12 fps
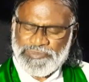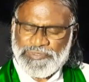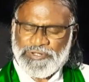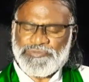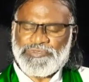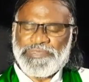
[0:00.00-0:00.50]

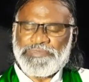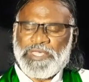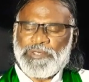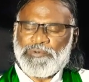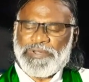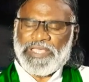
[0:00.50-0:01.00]

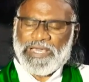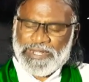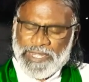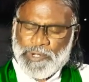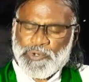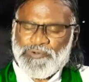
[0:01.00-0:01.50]
திருத்தந்தையினுடைய
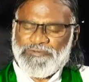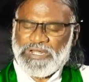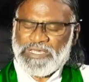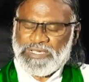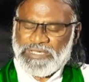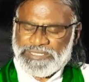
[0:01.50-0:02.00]

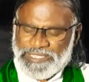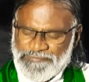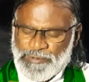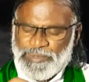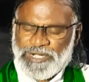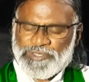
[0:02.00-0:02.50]
அறைகூவலுக்கு
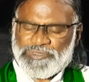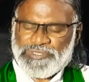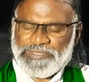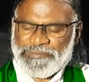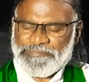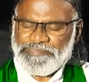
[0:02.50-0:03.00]

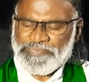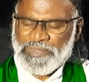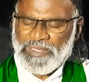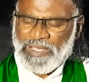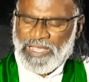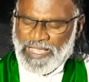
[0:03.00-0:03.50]
செவிமடுத்து
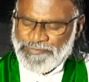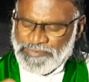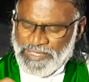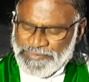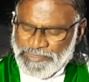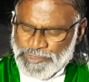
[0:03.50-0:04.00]

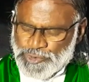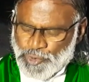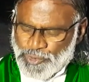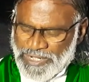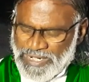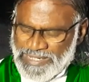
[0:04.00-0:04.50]
அந்தந்த
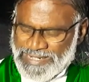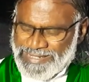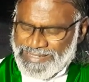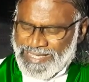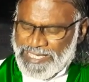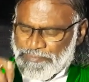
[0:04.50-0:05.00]

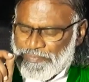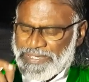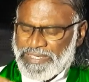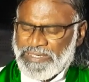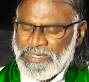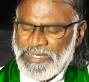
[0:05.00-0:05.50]
சூழலுக்கு ஏற்ப
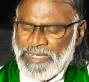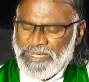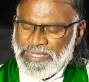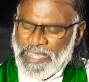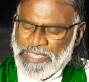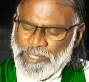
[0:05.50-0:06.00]

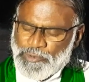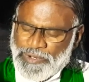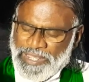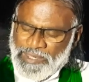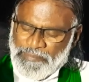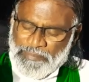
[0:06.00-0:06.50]

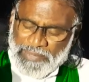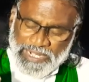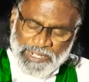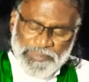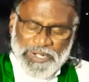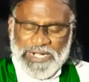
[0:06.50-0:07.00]
எங்களுடைய
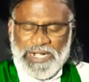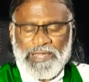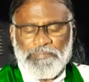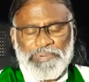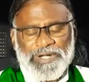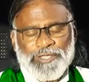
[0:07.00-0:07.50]

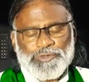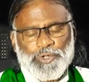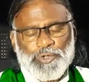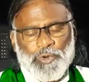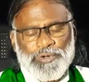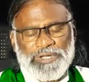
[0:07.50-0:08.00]
மரபுகளை
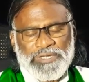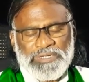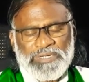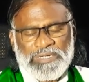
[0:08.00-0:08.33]
பிடித்து கொண்டு